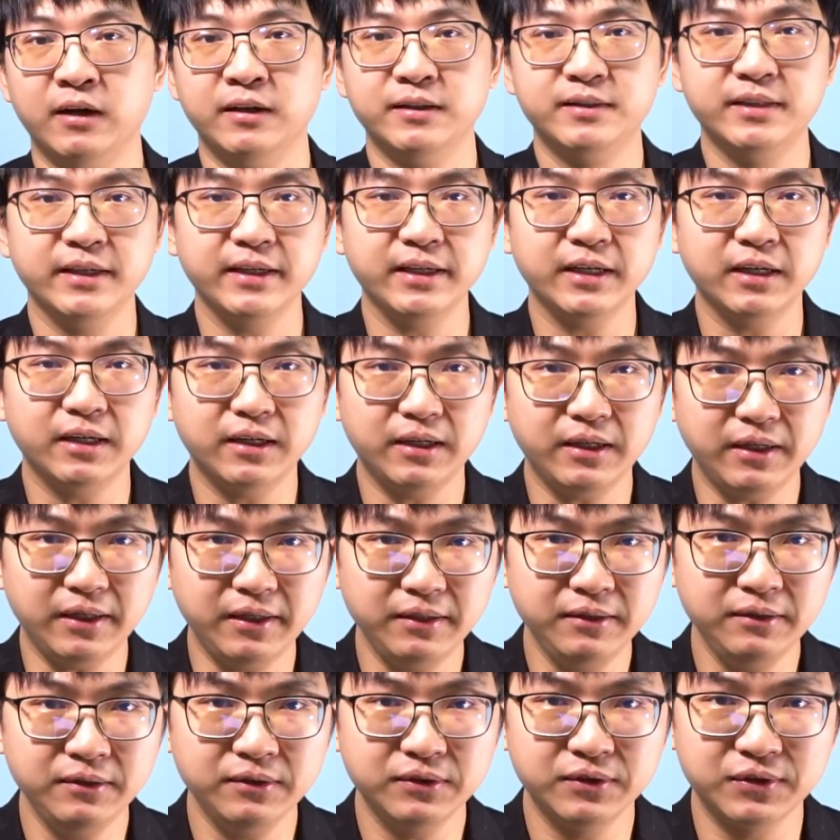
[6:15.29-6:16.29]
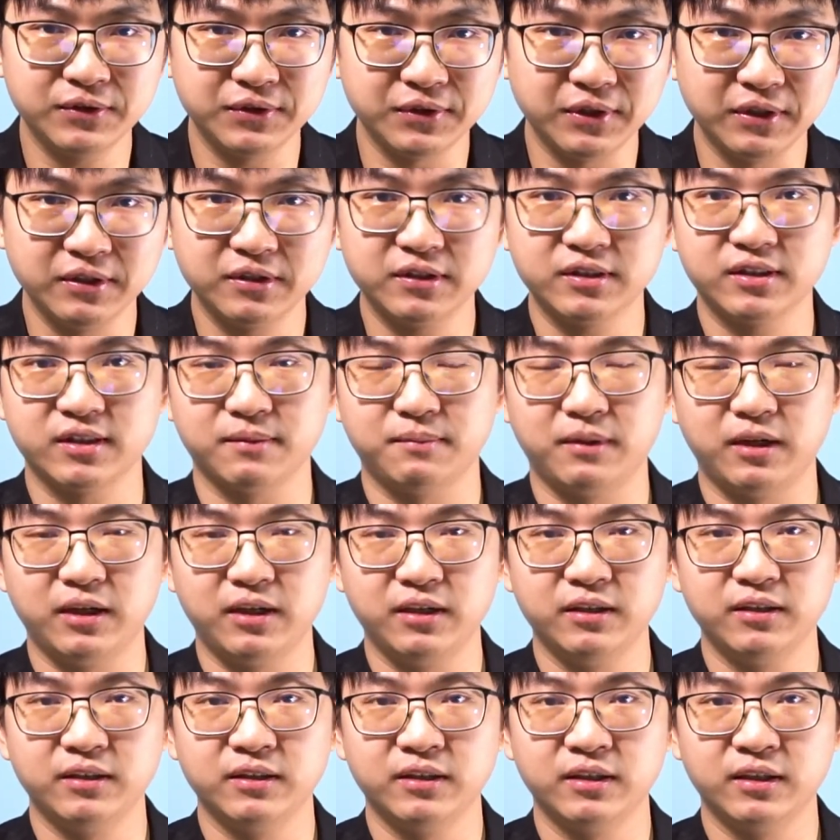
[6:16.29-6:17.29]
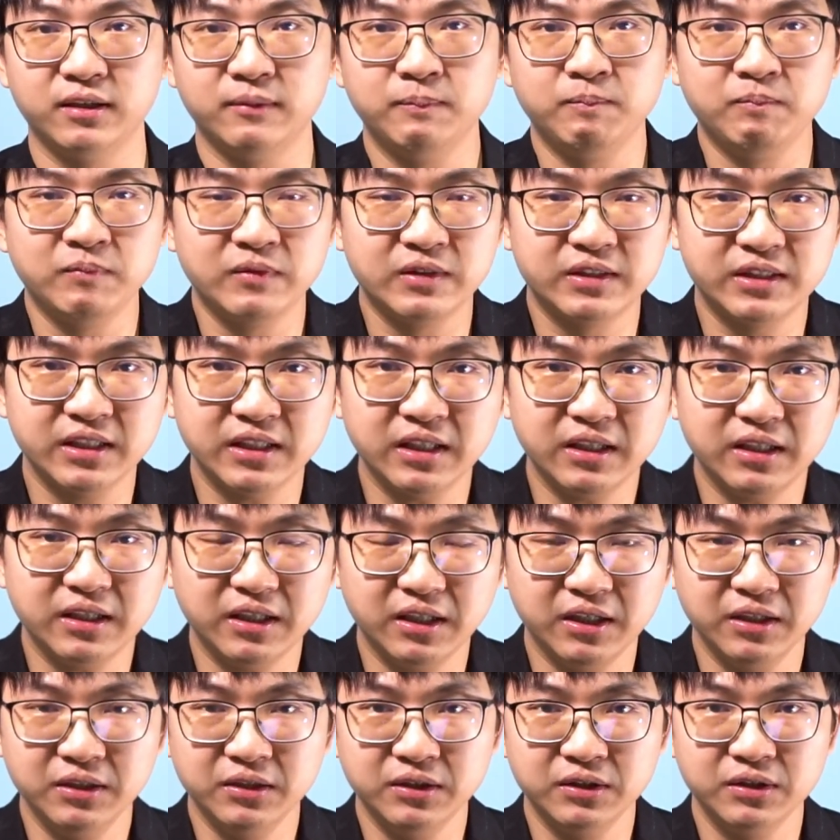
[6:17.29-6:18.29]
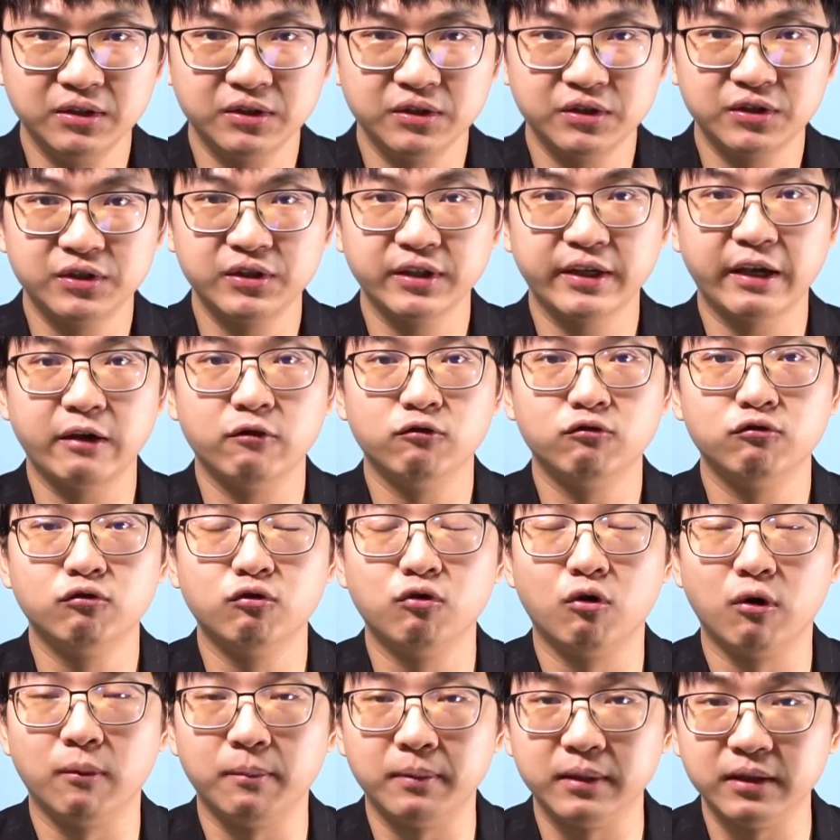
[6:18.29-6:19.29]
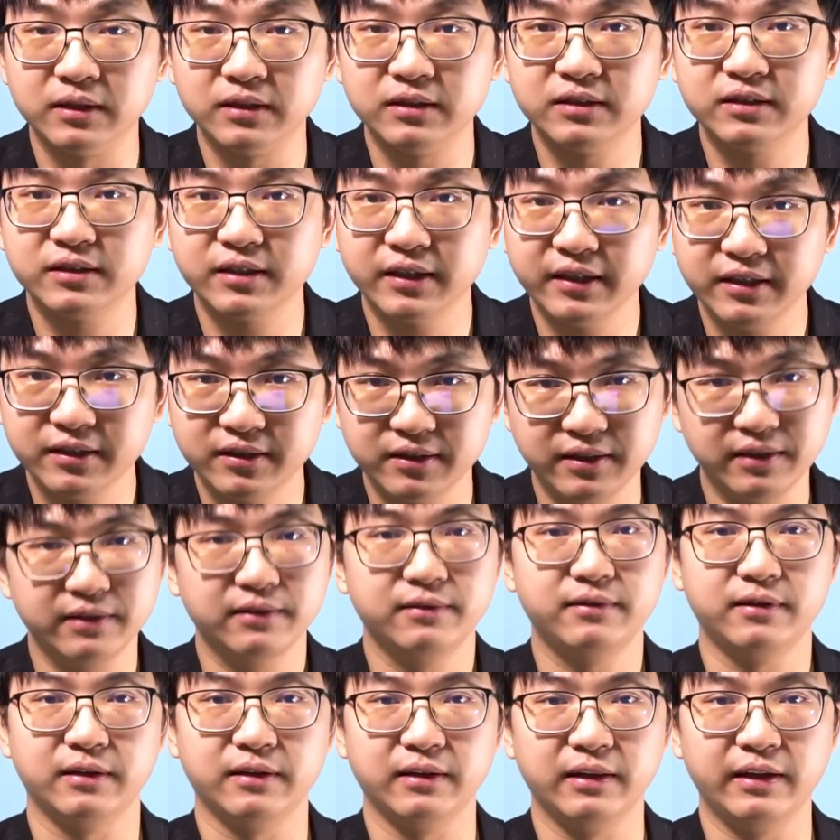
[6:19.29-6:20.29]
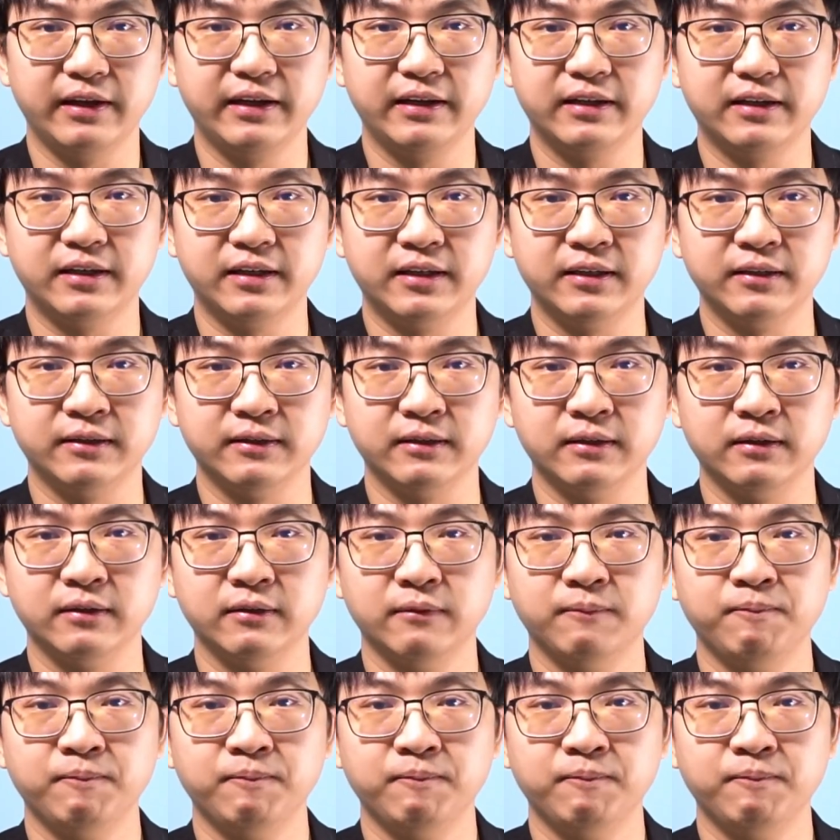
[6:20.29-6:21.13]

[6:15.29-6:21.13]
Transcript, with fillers: 这个恩指的是什么恩呢？这个恩是给我们这一些人类的恩。